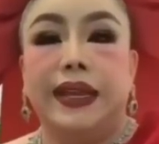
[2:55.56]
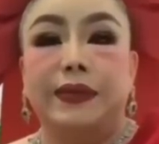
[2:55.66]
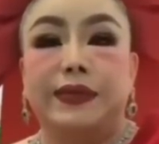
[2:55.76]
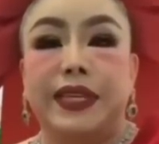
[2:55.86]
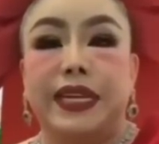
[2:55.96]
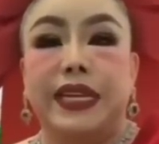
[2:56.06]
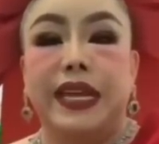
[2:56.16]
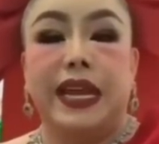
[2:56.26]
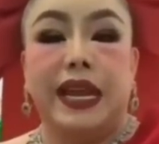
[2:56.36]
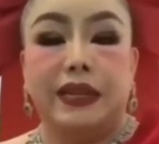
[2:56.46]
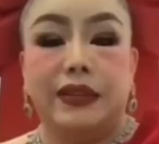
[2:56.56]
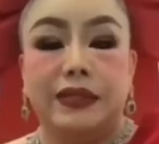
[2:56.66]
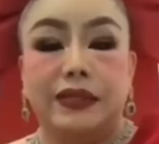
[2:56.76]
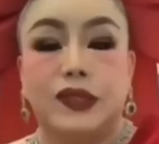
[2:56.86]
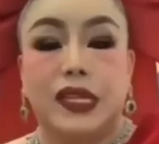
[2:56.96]
เอฟซีที่น่ารัก
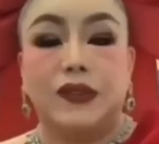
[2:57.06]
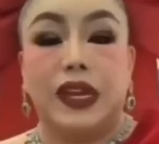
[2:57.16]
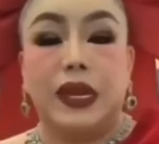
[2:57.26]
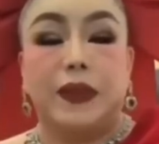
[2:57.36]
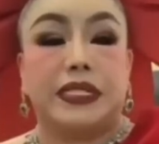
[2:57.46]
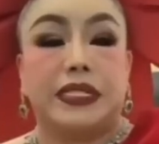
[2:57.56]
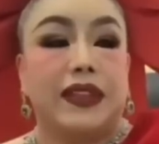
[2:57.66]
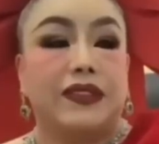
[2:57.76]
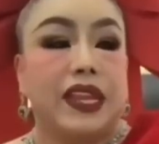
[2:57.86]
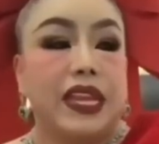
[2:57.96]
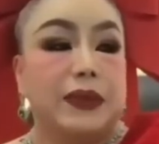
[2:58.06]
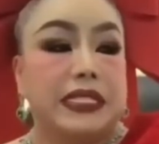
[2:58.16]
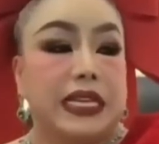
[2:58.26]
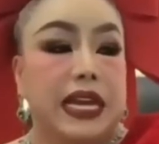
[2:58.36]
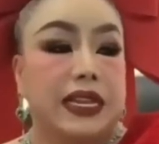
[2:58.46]
ทุกท่านวันนี้เป็นซันตี้
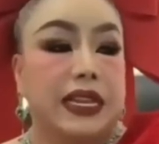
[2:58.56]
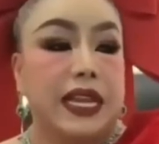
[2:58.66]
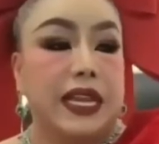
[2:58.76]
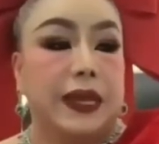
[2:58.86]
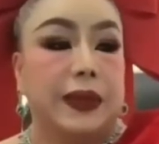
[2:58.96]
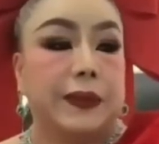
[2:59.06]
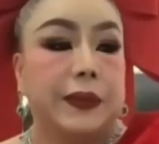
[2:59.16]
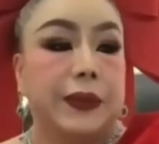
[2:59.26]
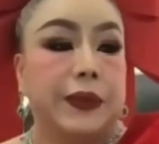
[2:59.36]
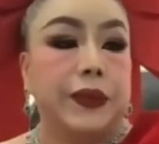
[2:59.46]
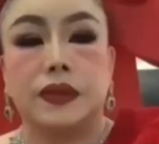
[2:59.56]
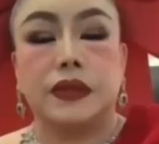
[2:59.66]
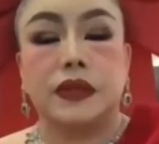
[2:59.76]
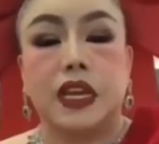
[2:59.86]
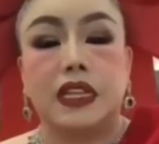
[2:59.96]
เป็นซันตี้
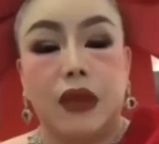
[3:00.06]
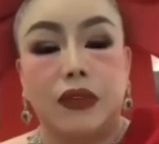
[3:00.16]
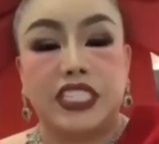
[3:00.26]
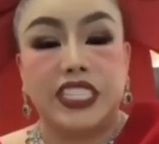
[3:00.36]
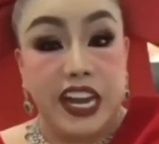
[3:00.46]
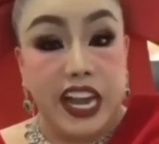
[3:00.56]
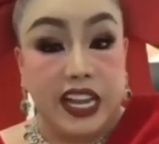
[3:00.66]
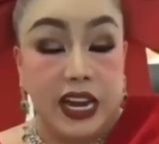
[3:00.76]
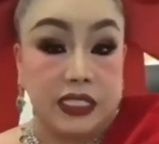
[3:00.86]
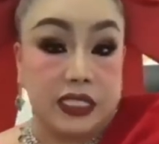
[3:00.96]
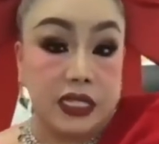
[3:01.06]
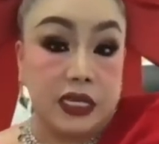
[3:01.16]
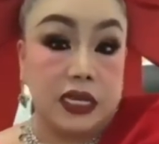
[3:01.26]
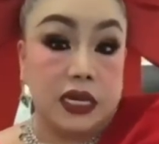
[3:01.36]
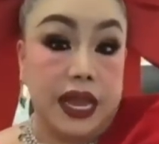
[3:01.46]
ถ้าถามว่าซื้อเลขอะไร
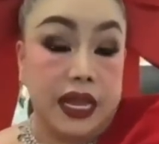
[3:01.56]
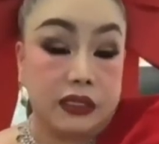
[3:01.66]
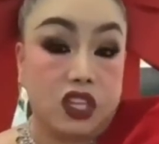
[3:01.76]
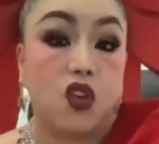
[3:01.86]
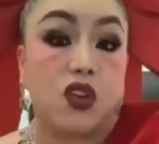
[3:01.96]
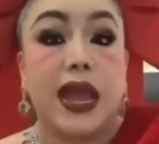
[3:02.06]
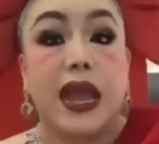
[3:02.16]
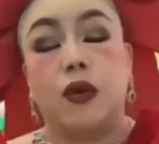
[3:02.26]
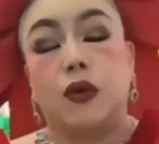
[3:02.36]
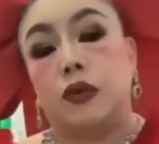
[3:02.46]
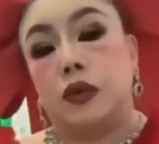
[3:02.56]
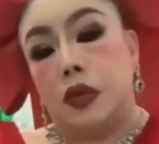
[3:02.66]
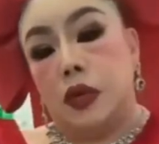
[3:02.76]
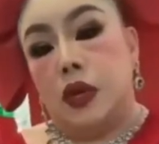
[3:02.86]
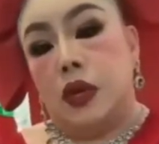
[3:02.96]
ซื้อเลขสองเก้า
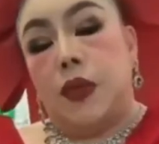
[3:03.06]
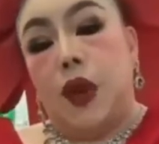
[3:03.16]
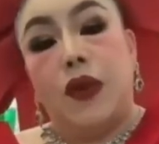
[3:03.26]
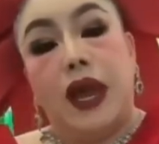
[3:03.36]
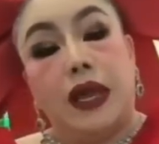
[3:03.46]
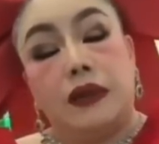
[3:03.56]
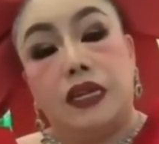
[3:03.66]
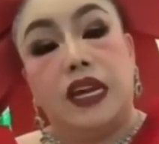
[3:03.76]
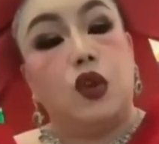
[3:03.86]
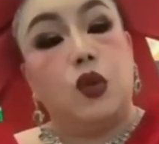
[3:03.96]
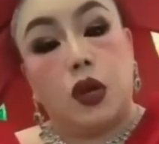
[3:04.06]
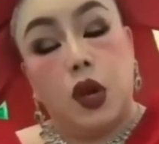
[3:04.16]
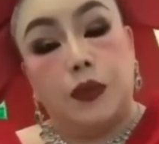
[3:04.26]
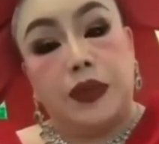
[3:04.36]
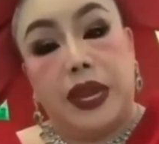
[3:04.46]
เพราะว่าเรือหลวง
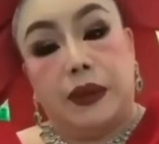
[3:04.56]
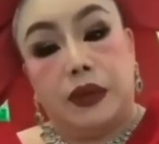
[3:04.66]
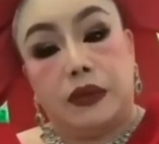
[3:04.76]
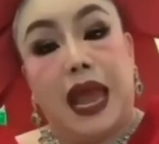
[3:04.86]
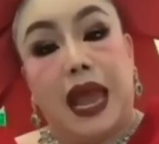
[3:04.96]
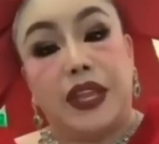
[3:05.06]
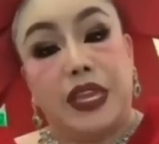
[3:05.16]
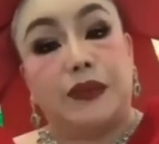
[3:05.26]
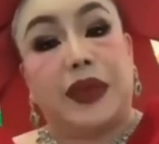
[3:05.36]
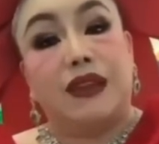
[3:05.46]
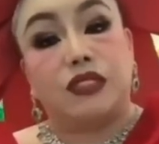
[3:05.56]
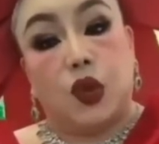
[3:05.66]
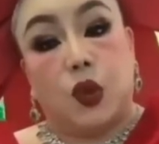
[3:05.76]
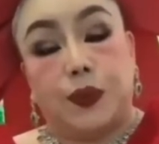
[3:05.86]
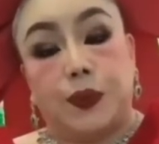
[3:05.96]
ล่มเนี่ย ตายไปยี่สิบเก้า
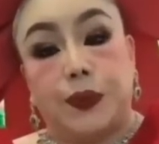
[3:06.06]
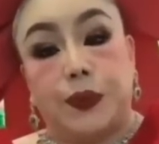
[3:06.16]
ศพ